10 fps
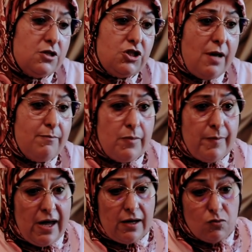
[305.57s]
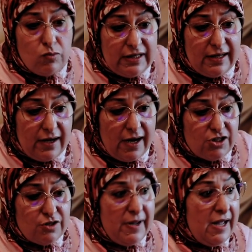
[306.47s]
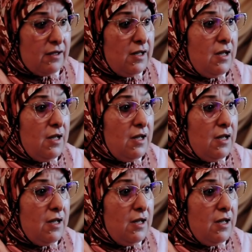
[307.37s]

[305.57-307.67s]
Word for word: شاب معاك ولدك عايش معاك